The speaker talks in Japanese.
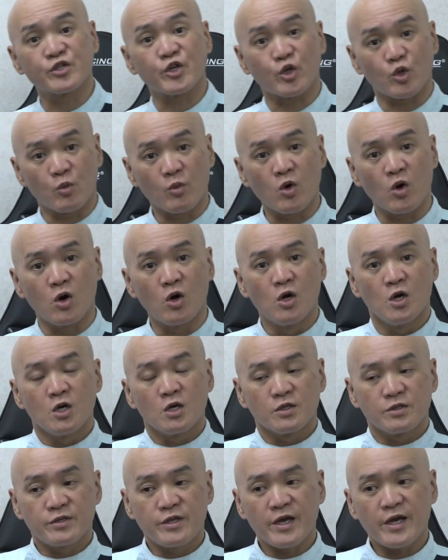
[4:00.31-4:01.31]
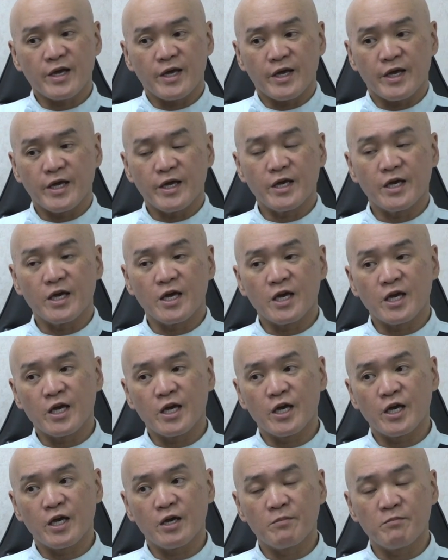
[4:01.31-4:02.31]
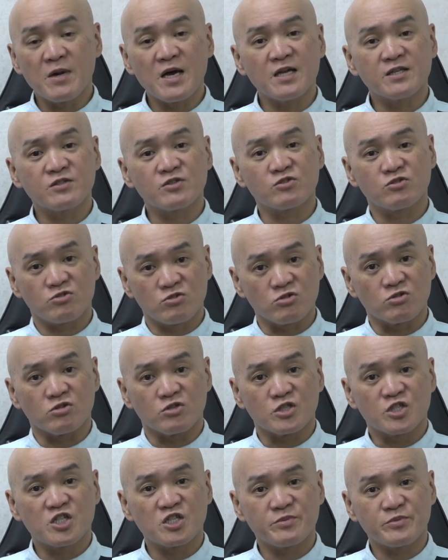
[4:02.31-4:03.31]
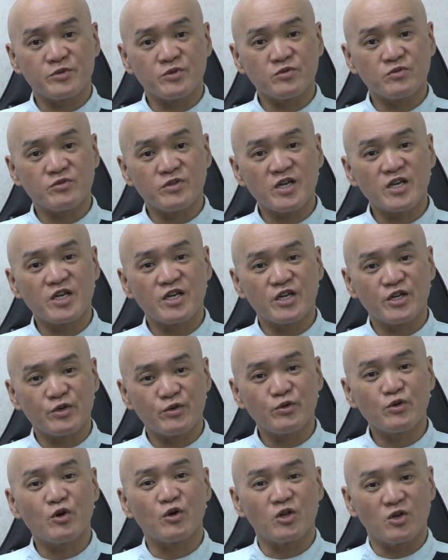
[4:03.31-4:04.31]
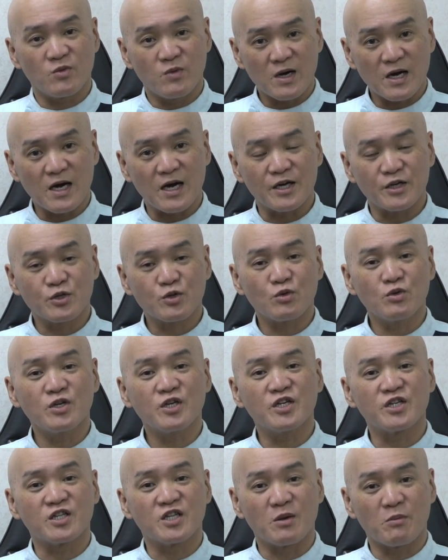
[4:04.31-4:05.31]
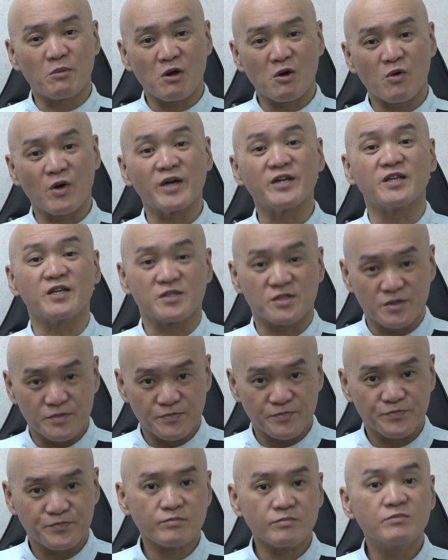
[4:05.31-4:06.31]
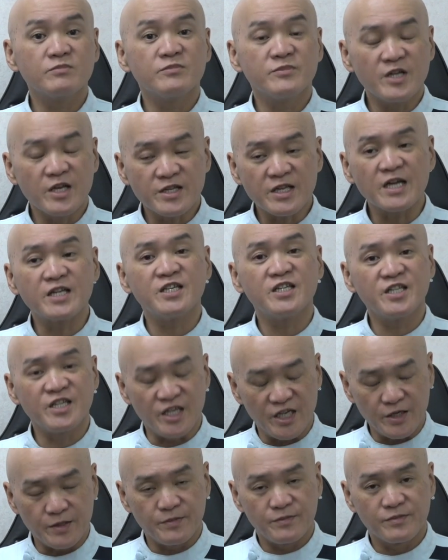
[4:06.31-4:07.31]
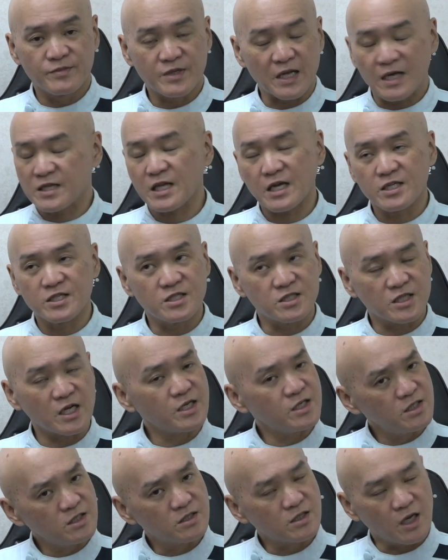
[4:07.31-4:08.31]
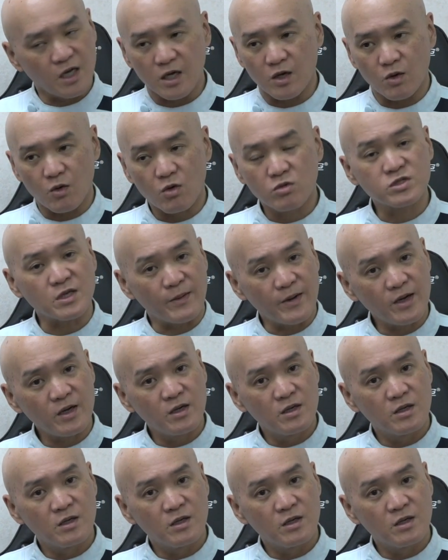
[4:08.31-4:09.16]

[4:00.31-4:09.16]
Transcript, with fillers: すけどもで、えー、まず自分で切るよりは人に切ってもらう方がいいですね、他人に他人他人あ奥様